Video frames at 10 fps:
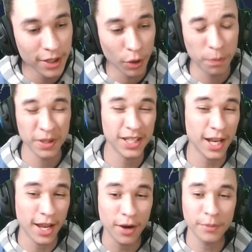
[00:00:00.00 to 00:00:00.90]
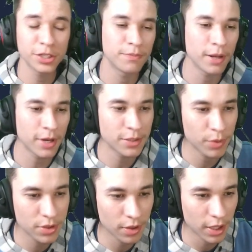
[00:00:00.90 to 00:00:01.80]
O Panda ele é realmente bem mais
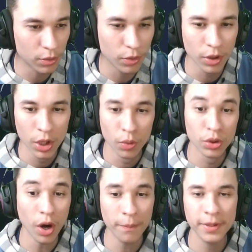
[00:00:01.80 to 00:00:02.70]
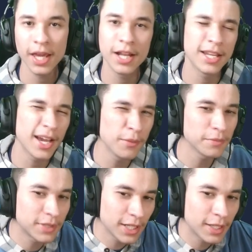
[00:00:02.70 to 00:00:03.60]
posicionador. O Yop ele é um
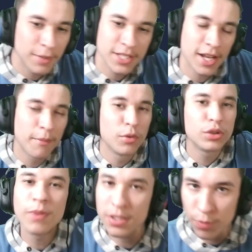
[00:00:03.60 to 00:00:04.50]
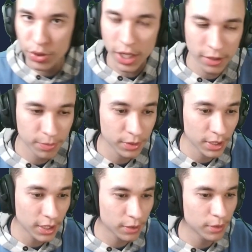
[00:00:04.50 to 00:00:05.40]
tanque, mas ele é muito mais puxado pro
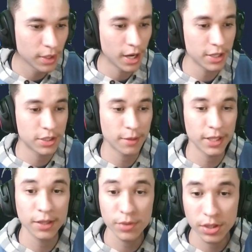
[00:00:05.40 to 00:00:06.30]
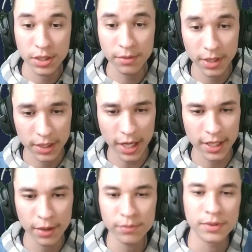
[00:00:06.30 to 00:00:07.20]
dano. A gente também tem o Steamer, tá?
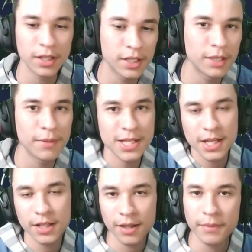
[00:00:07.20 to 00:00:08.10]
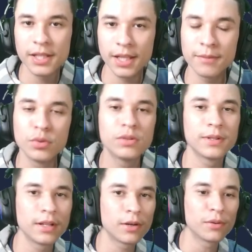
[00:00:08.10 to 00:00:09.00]
Que é um tanque, mas ele também tem muito
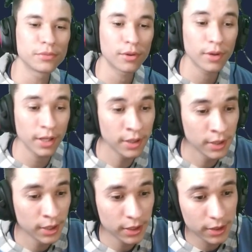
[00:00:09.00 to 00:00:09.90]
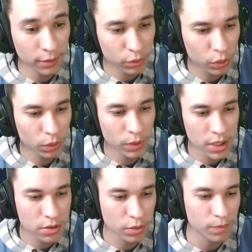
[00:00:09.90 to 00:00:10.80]
dano e controle. Então tudo
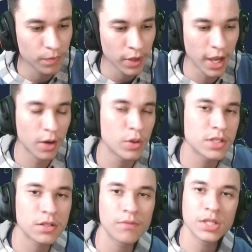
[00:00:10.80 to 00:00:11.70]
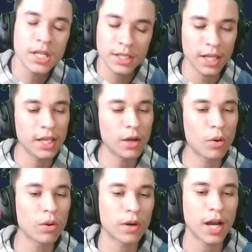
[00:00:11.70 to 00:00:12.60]
isso é coisas que você tem que
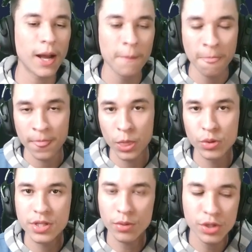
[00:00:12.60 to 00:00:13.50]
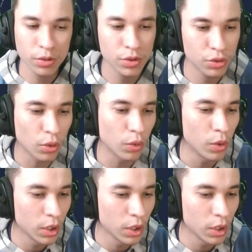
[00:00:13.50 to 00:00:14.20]
colocar no seu estilo de jogo.